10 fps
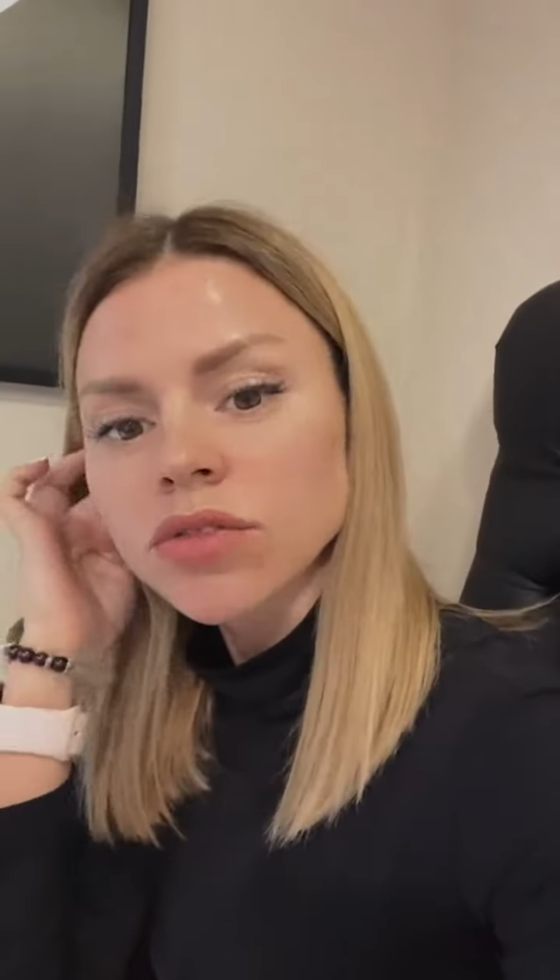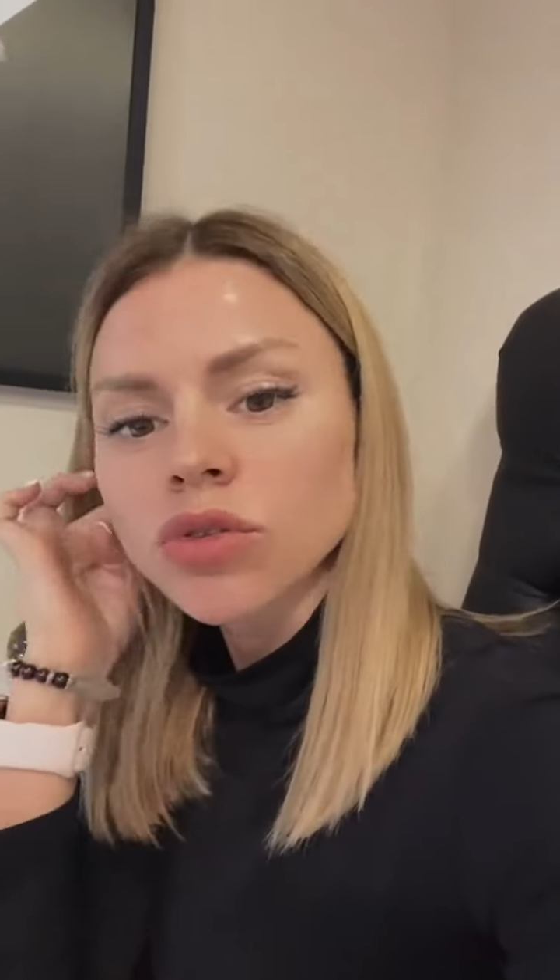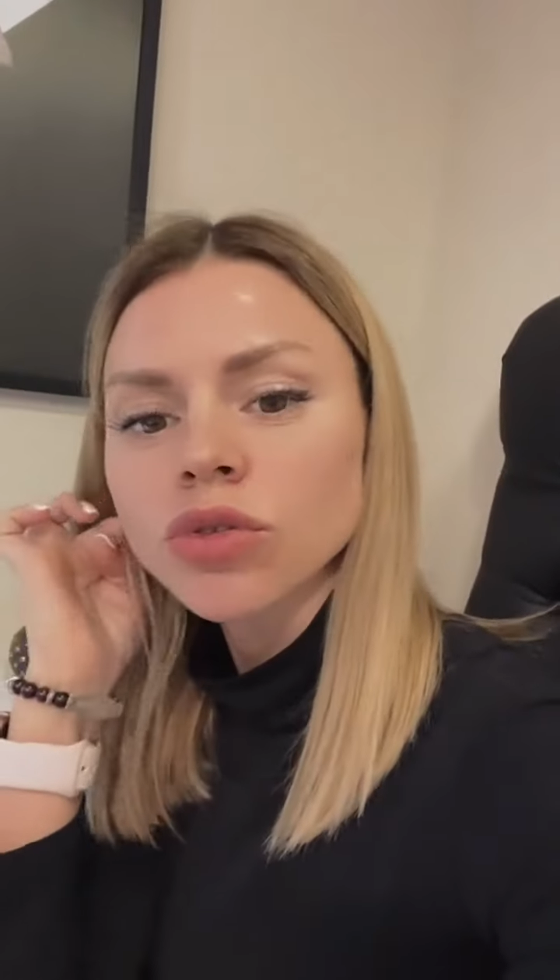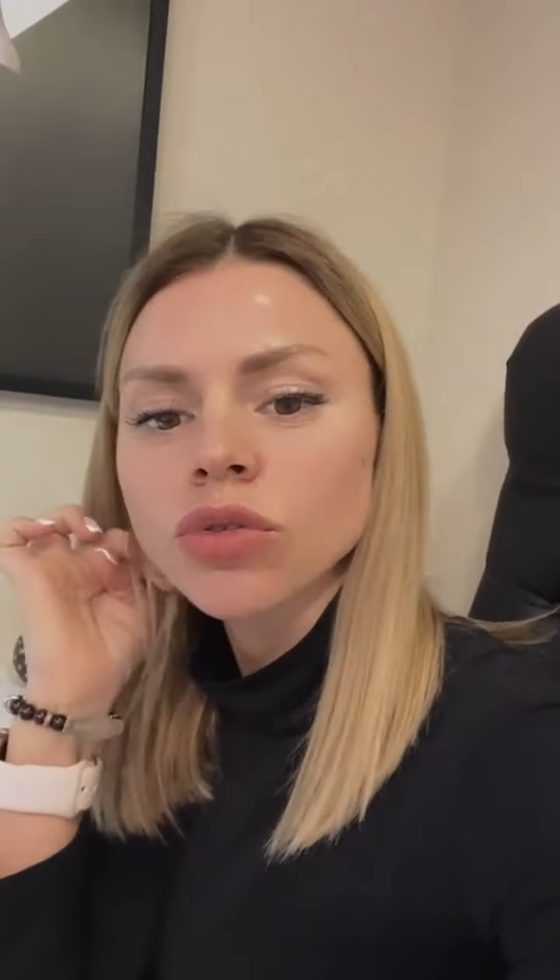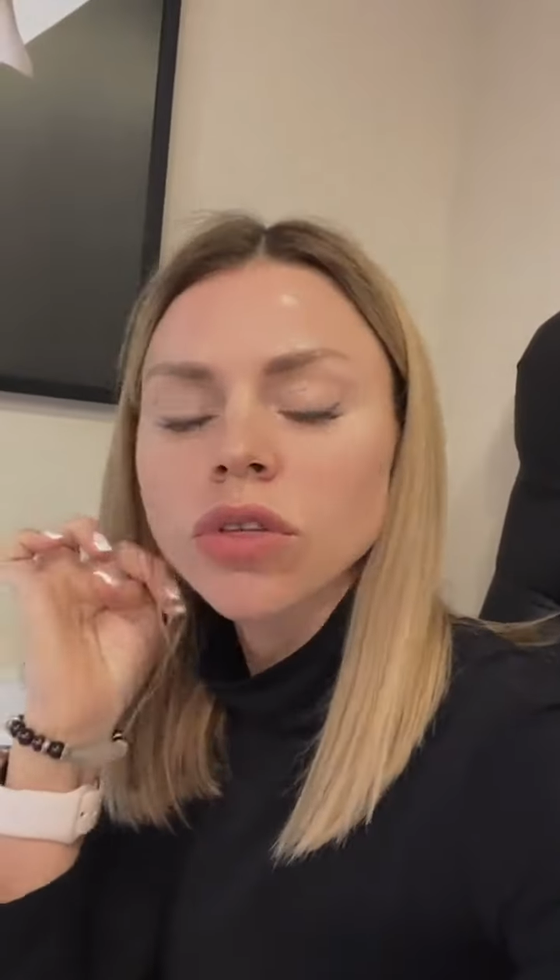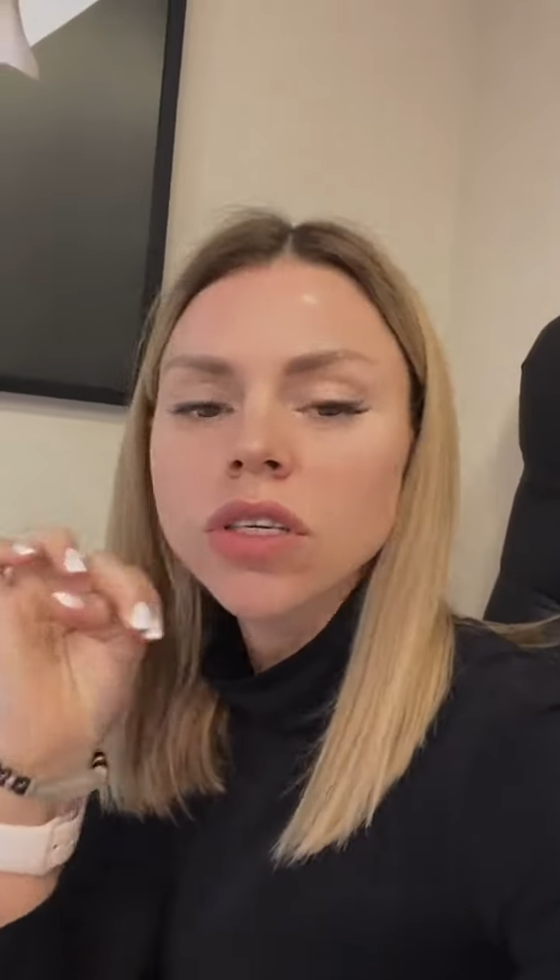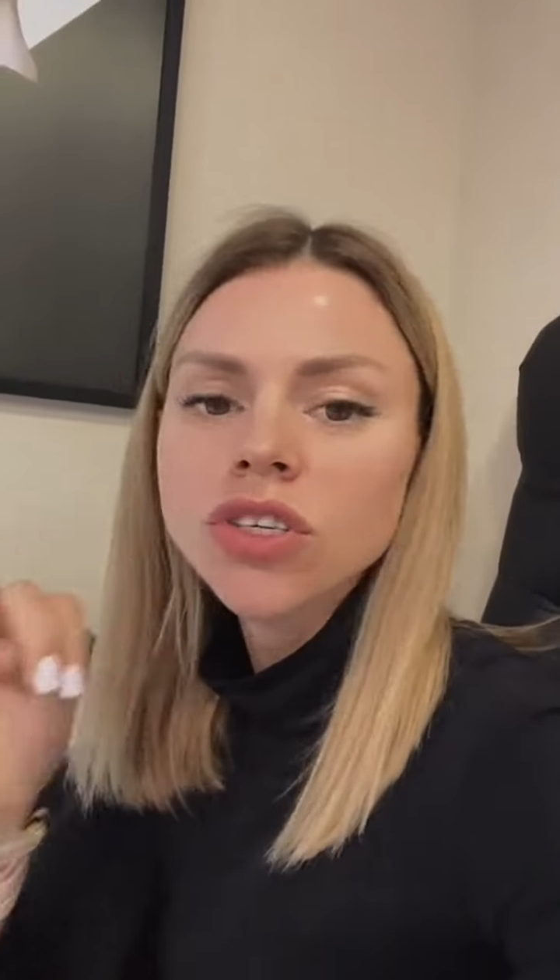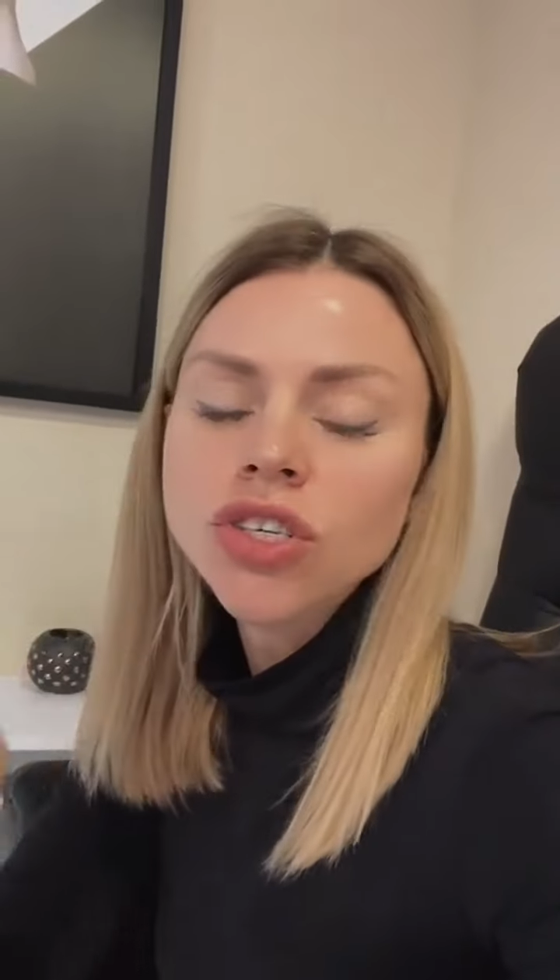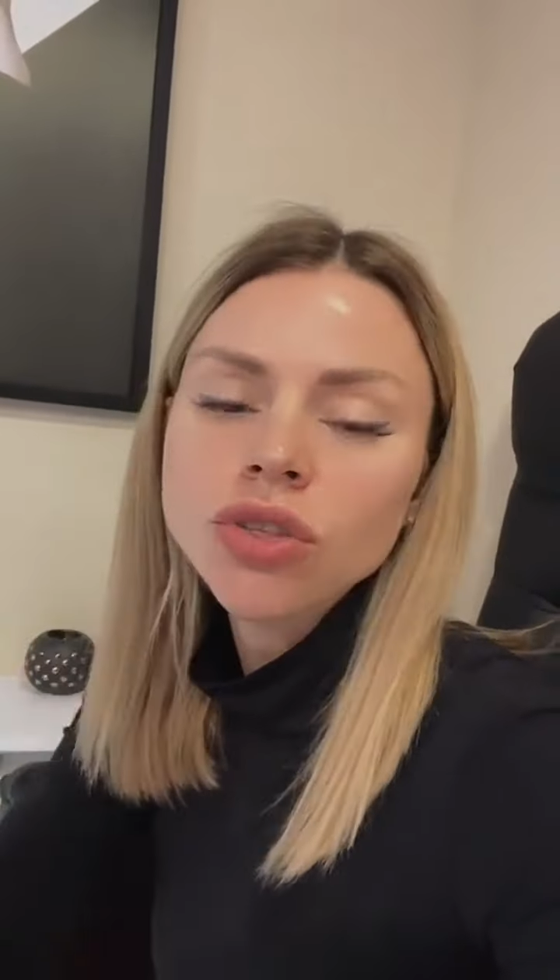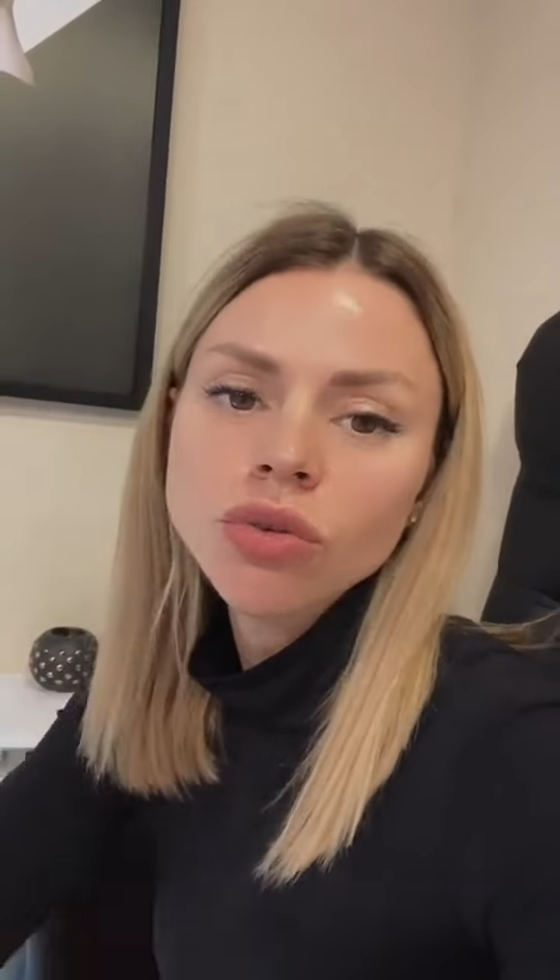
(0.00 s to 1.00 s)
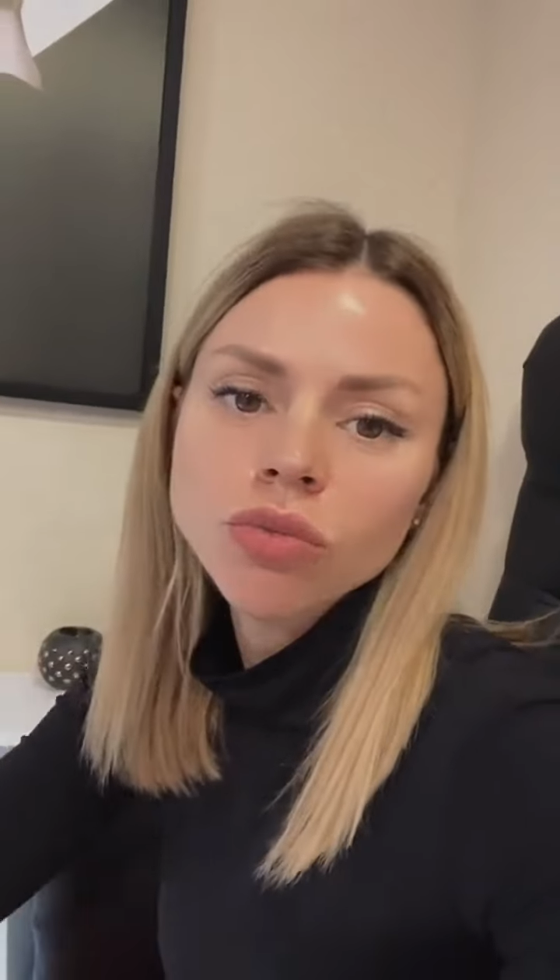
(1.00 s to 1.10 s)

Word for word: вдруг кто-то ищет,